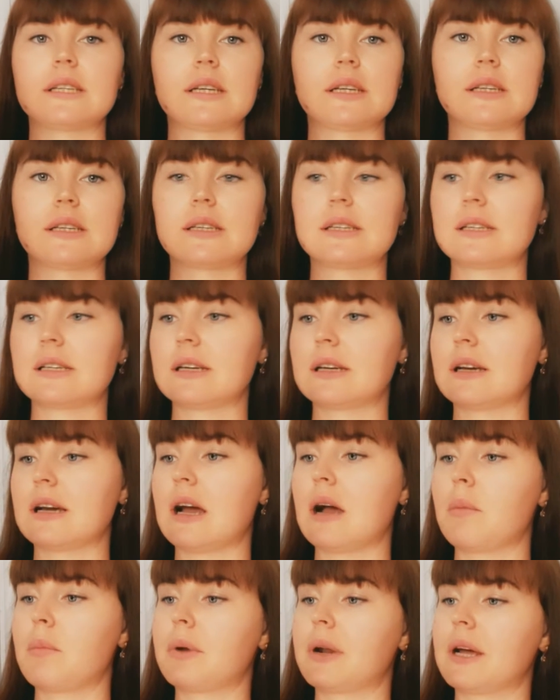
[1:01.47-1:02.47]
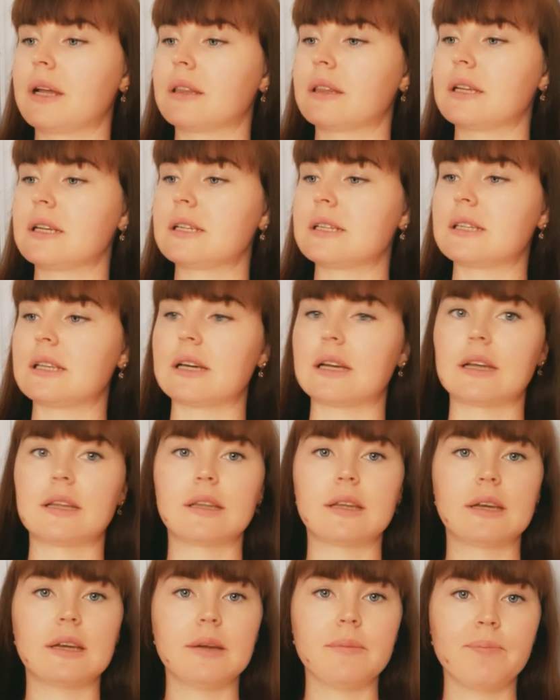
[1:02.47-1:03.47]
с обратной
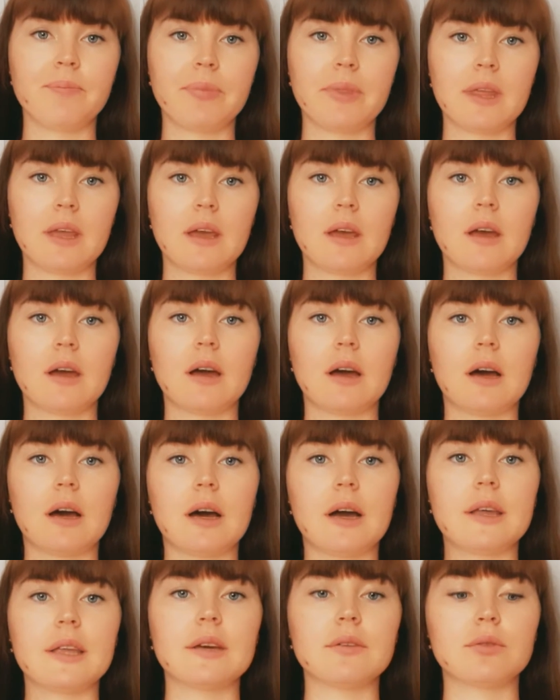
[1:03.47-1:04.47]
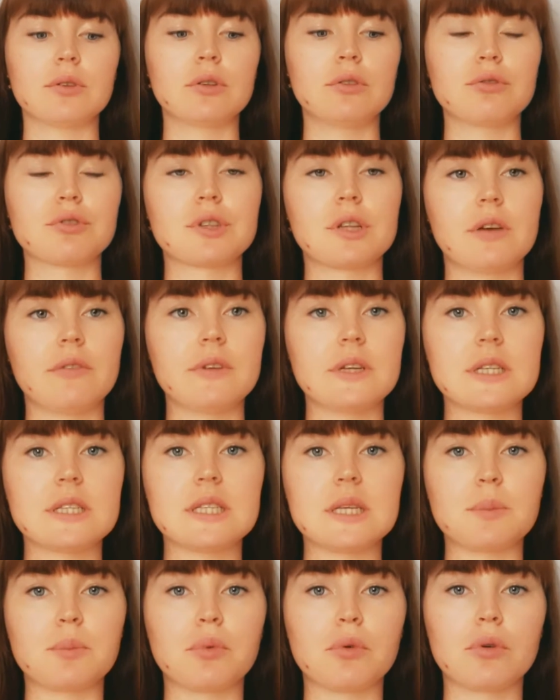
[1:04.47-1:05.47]
стороны. А, его нужно
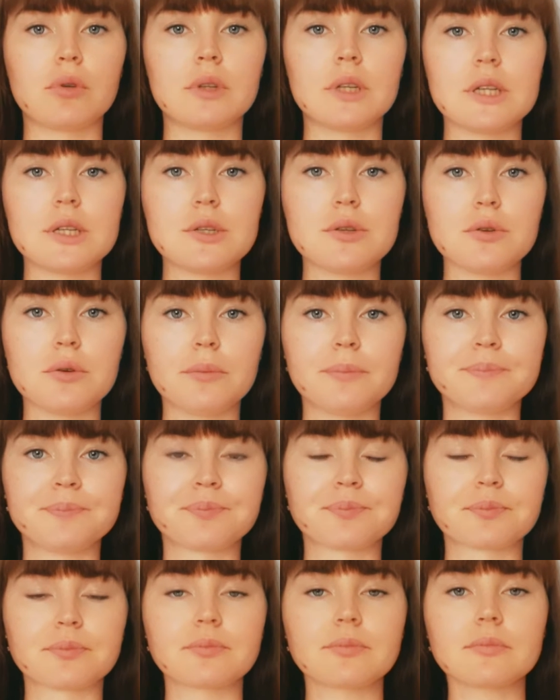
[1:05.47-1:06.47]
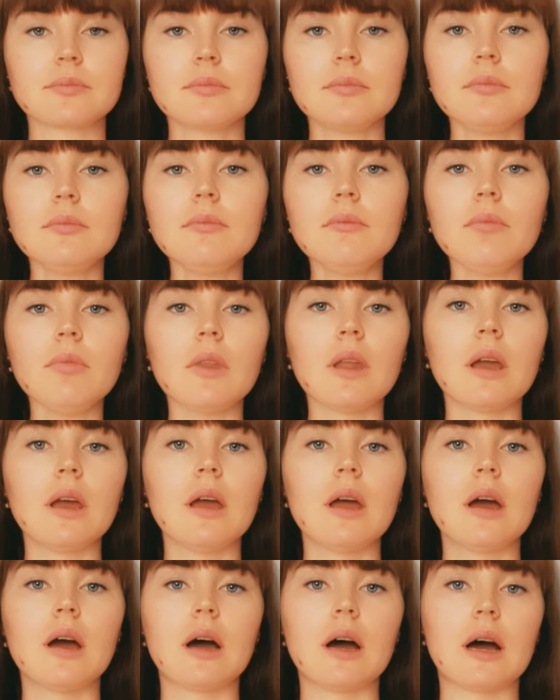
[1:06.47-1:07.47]
ввести полностью.
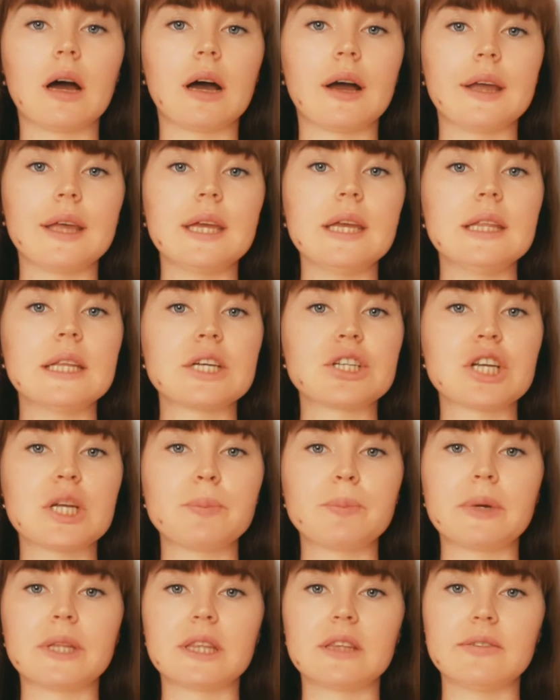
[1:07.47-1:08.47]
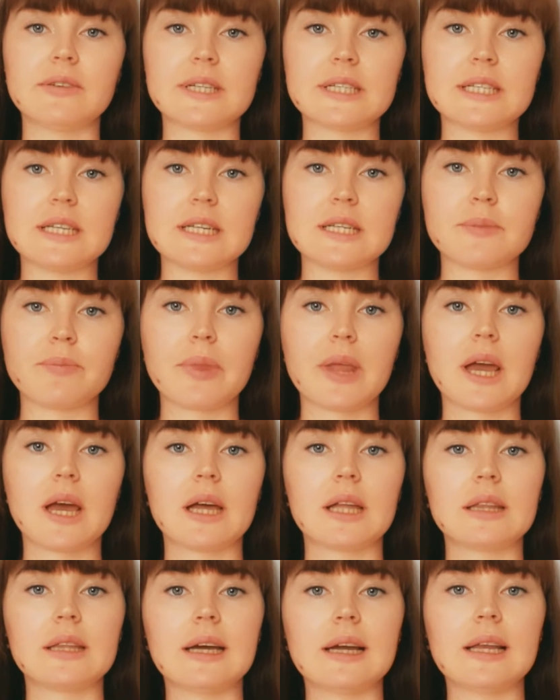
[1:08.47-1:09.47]
А, и нажать «Подтвердить».
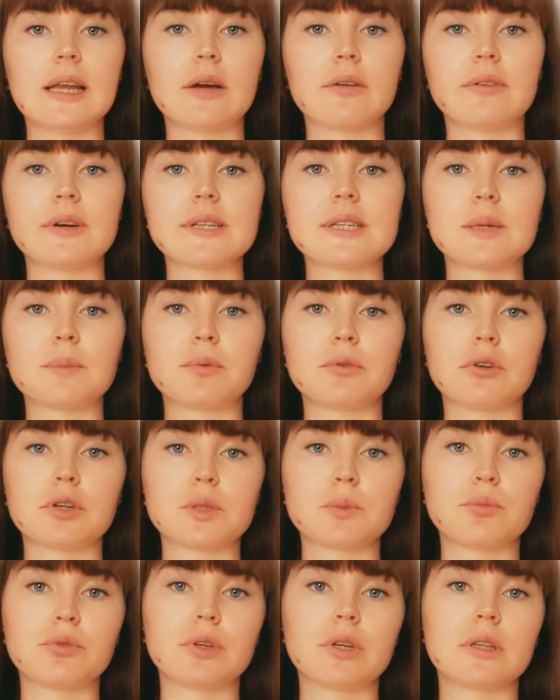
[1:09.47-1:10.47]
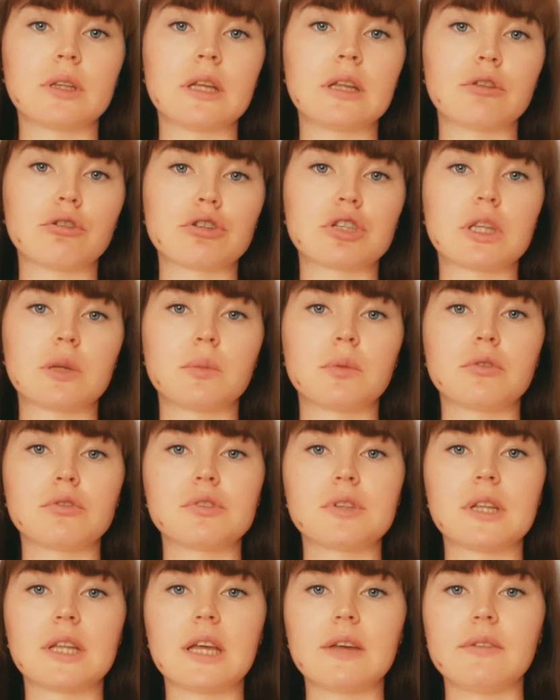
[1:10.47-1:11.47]
Далее у вас запрос будет на то, чтобы
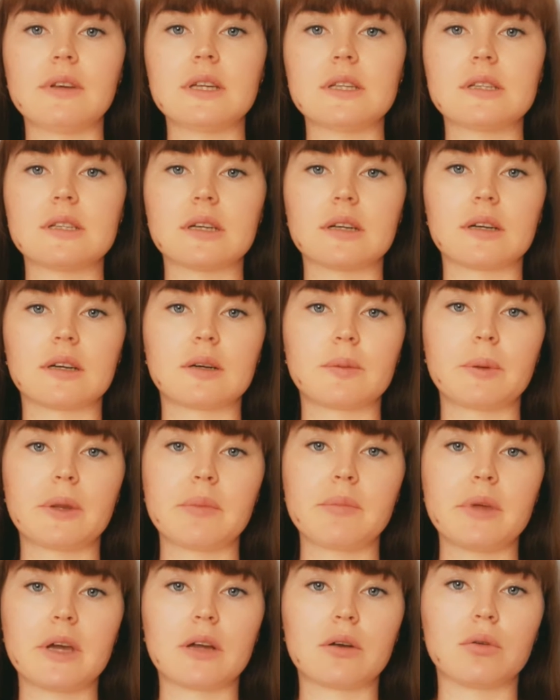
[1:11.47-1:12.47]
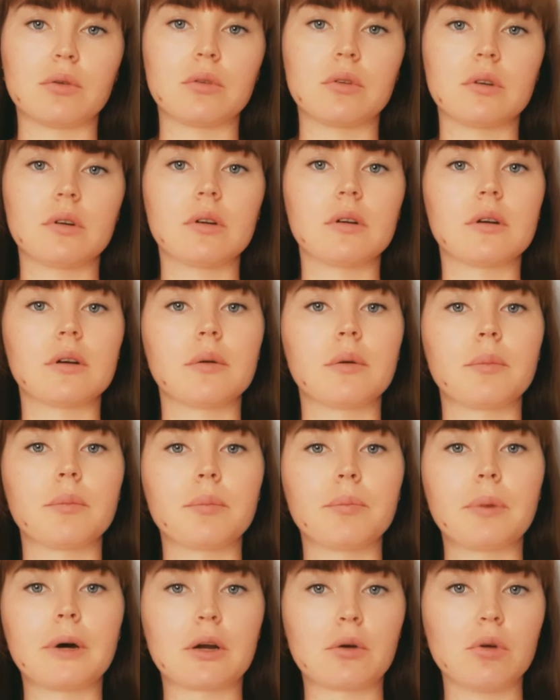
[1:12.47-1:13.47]
установить, э, к примеру, э,
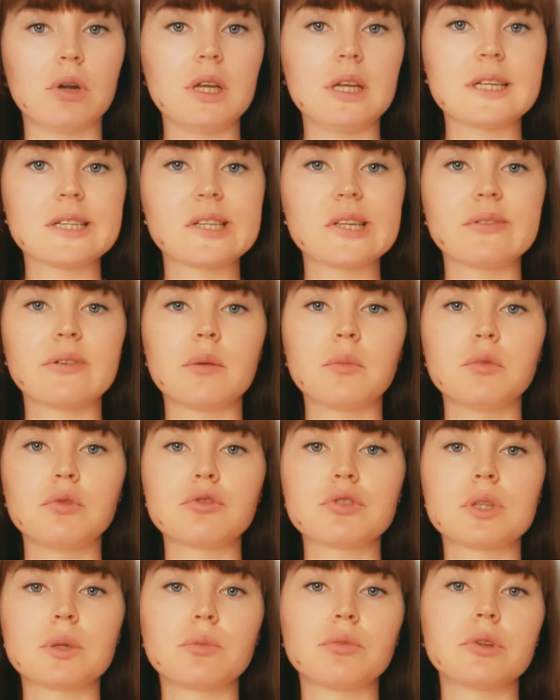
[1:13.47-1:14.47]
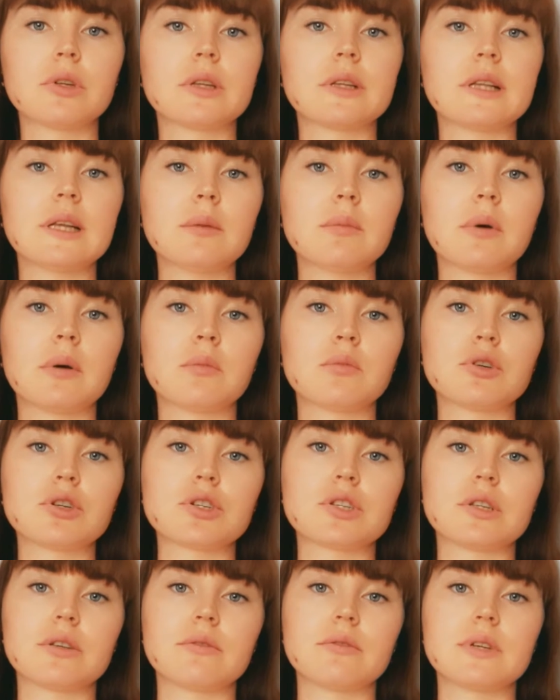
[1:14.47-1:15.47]
пароль, если вам нужно будет, либо
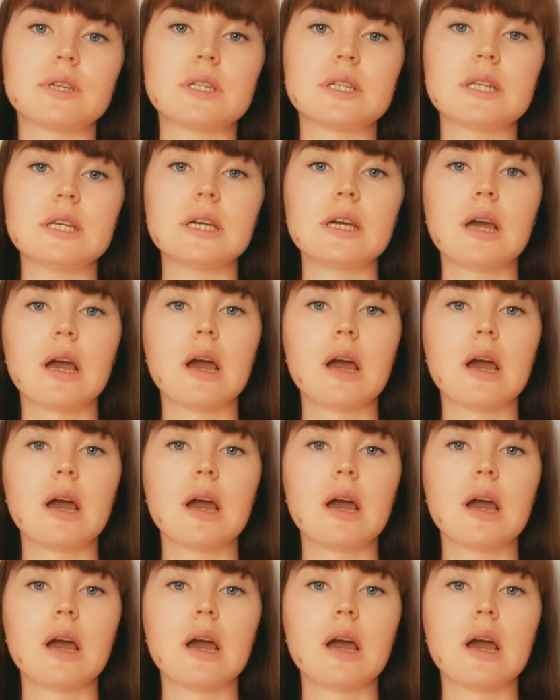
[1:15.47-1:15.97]
можете ввести,